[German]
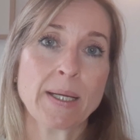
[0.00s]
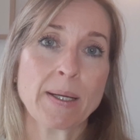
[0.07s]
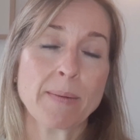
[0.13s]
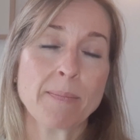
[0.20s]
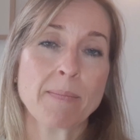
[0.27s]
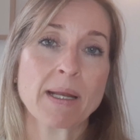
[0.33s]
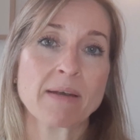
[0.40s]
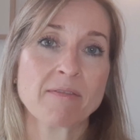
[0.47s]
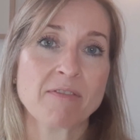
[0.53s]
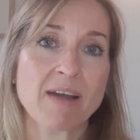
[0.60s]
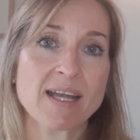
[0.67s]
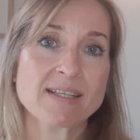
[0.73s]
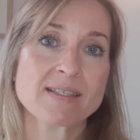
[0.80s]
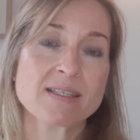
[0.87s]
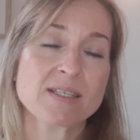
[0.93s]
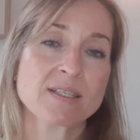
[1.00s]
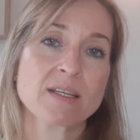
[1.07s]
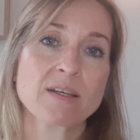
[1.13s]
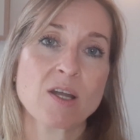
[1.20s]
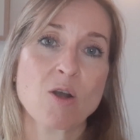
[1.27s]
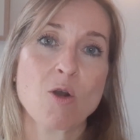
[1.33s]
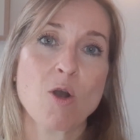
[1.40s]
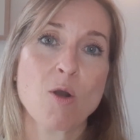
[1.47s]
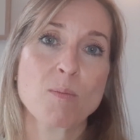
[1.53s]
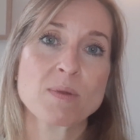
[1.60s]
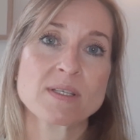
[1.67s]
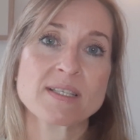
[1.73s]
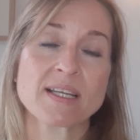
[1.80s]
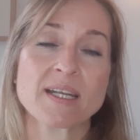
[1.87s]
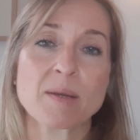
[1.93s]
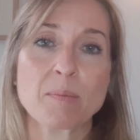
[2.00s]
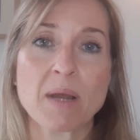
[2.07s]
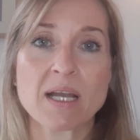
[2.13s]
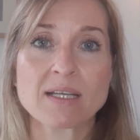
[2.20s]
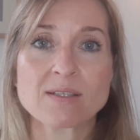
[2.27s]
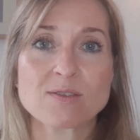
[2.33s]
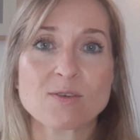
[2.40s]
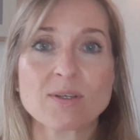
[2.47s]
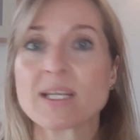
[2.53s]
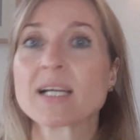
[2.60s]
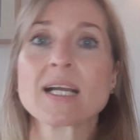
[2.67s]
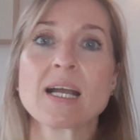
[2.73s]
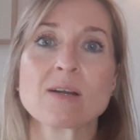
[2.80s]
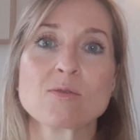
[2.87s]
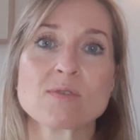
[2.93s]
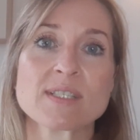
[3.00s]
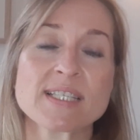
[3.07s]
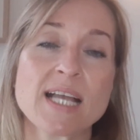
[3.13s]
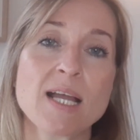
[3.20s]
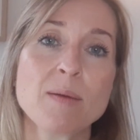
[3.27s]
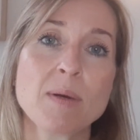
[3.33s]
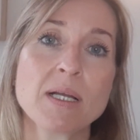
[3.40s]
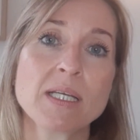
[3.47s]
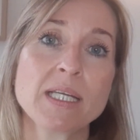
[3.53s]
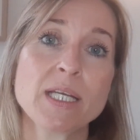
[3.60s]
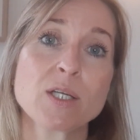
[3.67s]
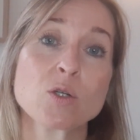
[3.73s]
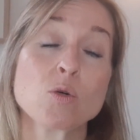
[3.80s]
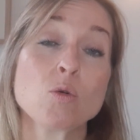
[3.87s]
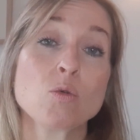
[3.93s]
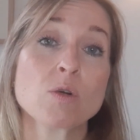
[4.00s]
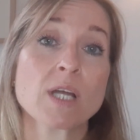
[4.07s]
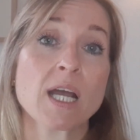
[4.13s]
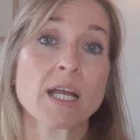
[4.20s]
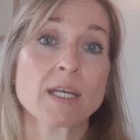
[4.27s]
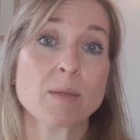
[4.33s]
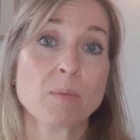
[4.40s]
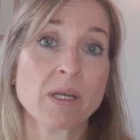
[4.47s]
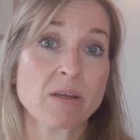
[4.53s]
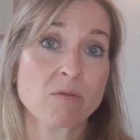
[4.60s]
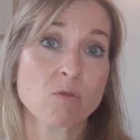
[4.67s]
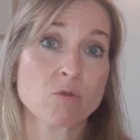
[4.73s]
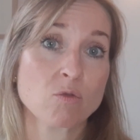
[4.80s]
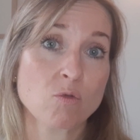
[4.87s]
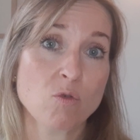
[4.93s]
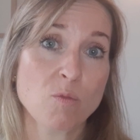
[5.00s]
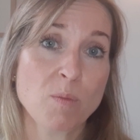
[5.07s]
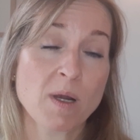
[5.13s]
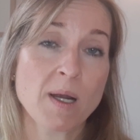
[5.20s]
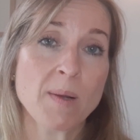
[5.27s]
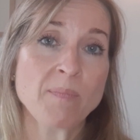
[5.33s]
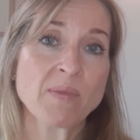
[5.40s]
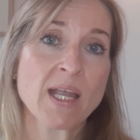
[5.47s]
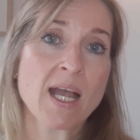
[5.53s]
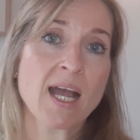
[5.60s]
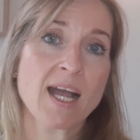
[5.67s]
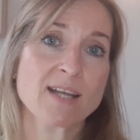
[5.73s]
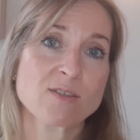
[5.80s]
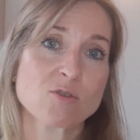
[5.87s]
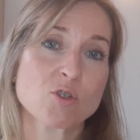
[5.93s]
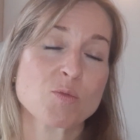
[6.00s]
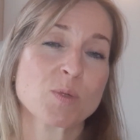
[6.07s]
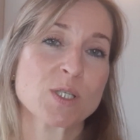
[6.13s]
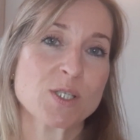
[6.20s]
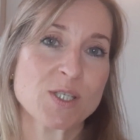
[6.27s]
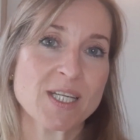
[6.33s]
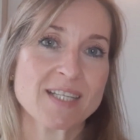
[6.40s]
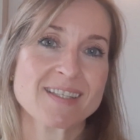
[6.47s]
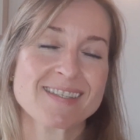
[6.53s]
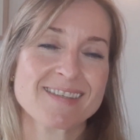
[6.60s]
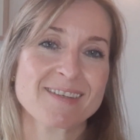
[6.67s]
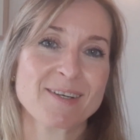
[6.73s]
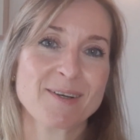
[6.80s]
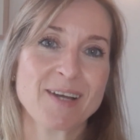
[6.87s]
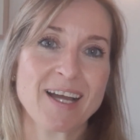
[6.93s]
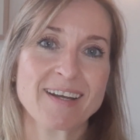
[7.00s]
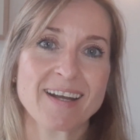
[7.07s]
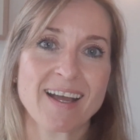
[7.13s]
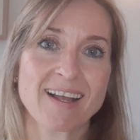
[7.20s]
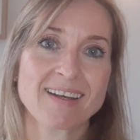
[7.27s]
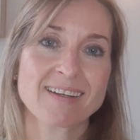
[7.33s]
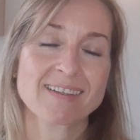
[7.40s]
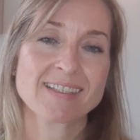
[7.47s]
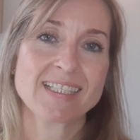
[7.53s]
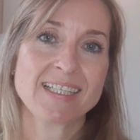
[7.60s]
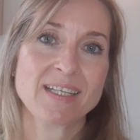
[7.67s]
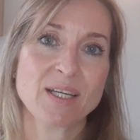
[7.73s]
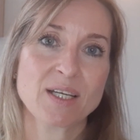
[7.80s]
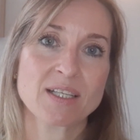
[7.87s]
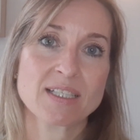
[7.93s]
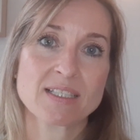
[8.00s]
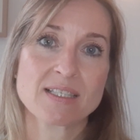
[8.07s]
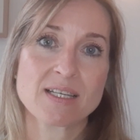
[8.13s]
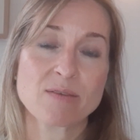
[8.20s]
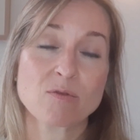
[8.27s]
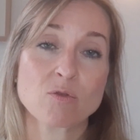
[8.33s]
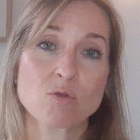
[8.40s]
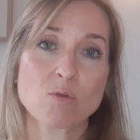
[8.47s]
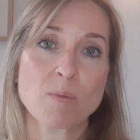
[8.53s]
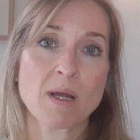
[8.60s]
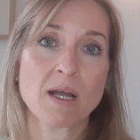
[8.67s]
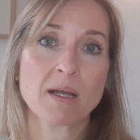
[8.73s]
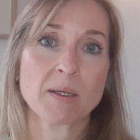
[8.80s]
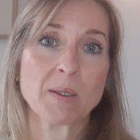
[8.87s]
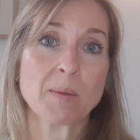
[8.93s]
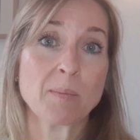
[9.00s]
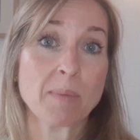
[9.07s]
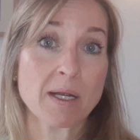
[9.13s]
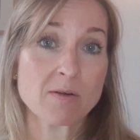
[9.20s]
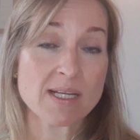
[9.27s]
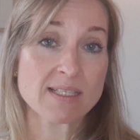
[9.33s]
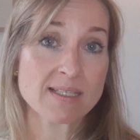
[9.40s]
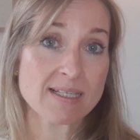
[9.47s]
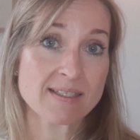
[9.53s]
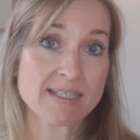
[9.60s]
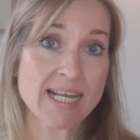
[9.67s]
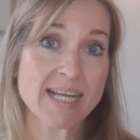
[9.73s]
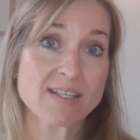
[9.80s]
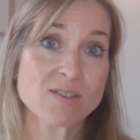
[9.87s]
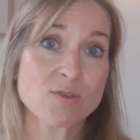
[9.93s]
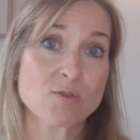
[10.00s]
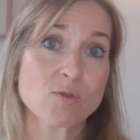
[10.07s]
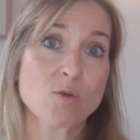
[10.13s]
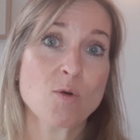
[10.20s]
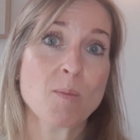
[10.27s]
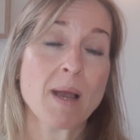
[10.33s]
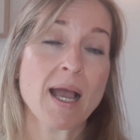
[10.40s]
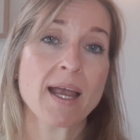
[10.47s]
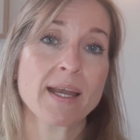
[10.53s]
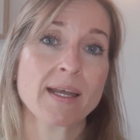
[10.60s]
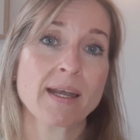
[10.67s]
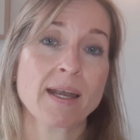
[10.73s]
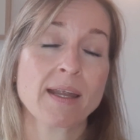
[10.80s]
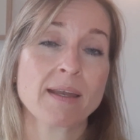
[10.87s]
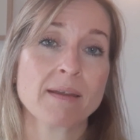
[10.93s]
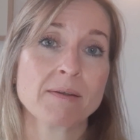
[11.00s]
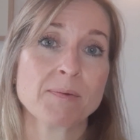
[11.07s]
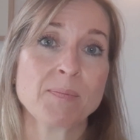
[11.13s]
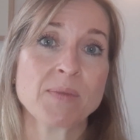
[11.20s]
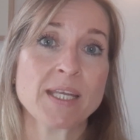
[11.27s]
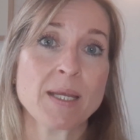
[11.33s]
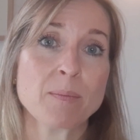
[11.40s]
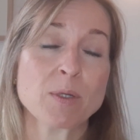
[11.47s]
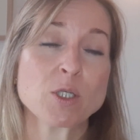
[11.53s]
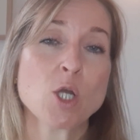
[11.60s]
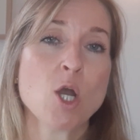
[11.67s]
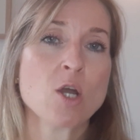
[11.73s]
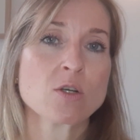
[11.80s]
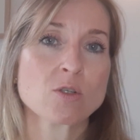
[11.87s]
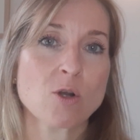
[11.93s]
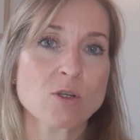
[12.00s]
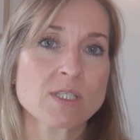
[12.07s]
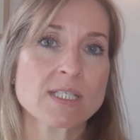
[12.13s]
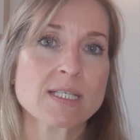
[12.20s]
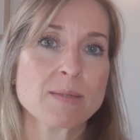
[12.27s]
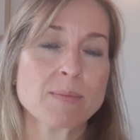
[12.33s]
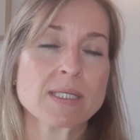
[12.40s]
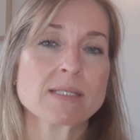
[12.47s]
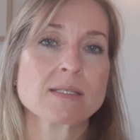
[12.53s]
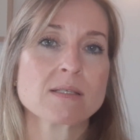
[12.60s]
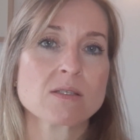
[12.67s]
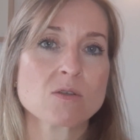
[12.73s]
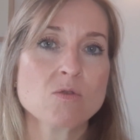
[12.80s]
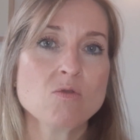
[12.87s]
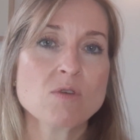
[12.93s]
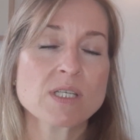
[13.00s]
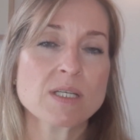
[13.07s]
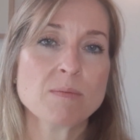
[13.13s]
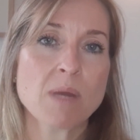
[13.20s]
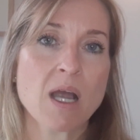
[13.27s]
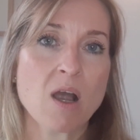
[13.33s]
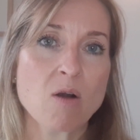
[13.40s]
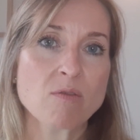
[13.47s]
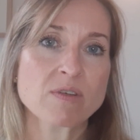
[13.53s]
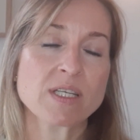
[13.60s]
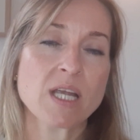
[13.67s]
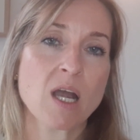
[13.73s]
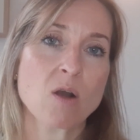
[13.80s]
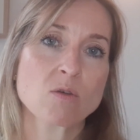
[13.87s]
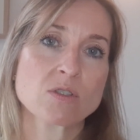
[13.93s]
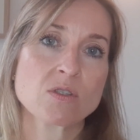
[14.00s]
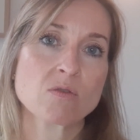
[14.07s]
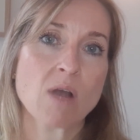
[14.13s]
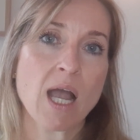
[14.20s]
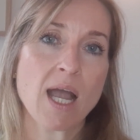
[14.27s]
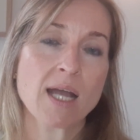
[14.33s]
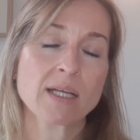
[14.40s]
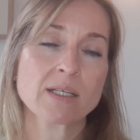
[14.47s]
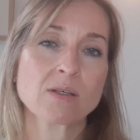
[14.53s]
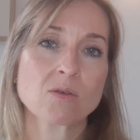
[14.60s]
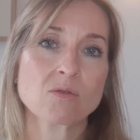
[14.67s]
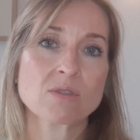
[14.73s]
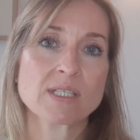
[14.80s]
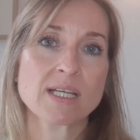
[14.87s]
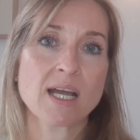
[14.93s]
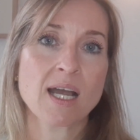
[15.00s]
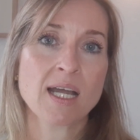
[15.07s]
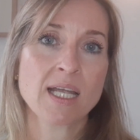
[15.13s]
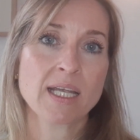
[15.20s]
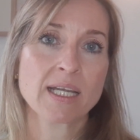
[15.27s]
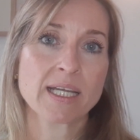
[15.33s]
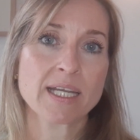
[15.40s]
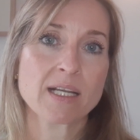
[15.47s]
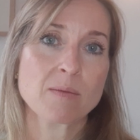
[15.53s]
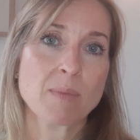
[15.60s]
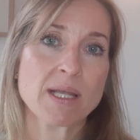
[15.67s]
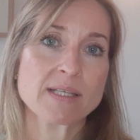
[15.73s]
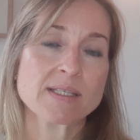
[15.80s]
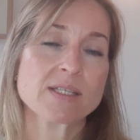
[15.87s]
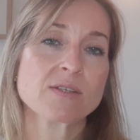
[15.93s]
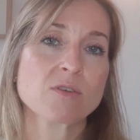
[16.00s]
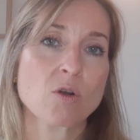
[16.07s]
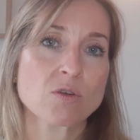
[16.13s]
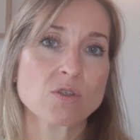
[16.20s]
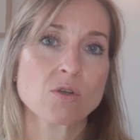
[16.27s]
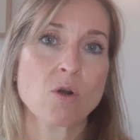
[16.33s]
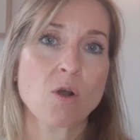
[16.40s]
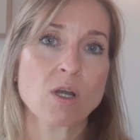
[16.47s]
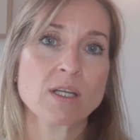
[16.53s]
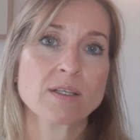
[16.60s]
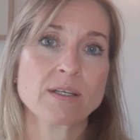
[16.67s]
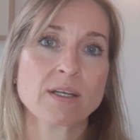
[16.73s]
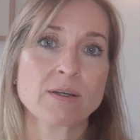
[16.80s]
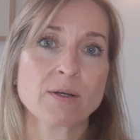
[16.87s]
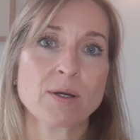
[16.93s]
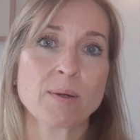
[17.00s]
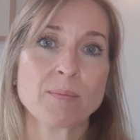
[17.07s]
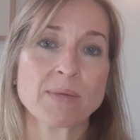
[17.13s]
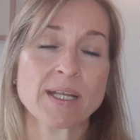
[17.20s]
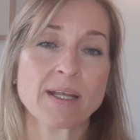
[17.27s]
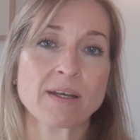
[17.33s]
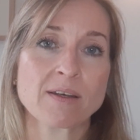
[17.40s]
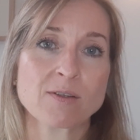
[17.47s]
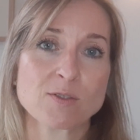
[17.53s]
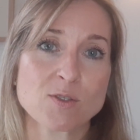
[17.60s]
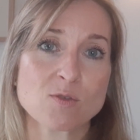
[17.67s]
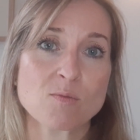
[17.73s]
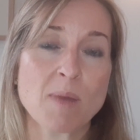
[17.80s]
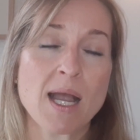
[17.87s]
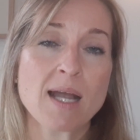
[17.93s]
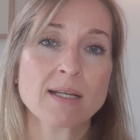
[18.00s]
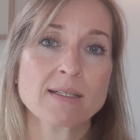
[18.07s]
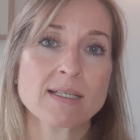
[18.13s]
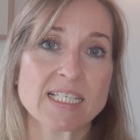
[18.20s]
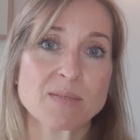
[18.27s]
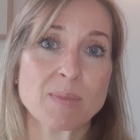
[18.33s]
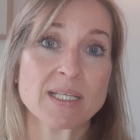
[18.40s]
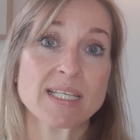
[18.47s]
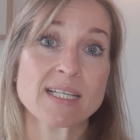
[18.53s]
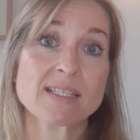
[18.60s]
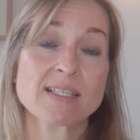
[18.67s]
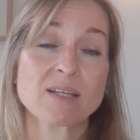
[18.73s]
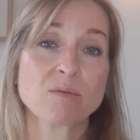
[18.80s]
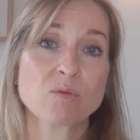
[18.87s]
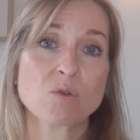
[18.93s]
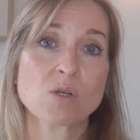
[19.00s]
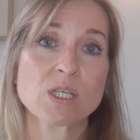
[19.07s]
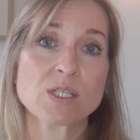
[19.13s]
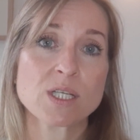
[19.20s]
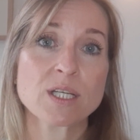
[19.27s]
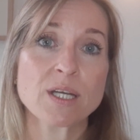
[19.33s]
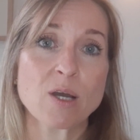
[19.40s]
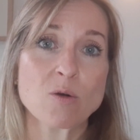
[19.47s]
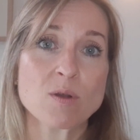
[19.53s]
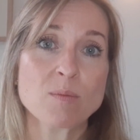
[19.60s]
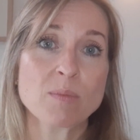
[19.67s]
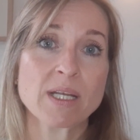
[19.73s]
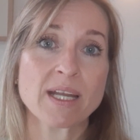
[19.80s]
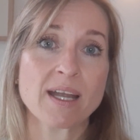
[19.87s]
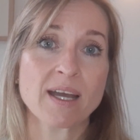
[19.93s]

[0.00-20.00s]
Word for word: Ähm, man weiß nicht genau, ob es an der Parkinson-Erkrankung selber liegt oder an dem Levodopa. Also sprich jetzt äh, an alle, die äh, das Levodopa bei Restless Leg Syndrom einnehmen. Trotzdem ist es gut, immer auf die Haut zu achten und da regelmäßig Kontrollen dann zu machen, dass man das dann wirklich genau im Blick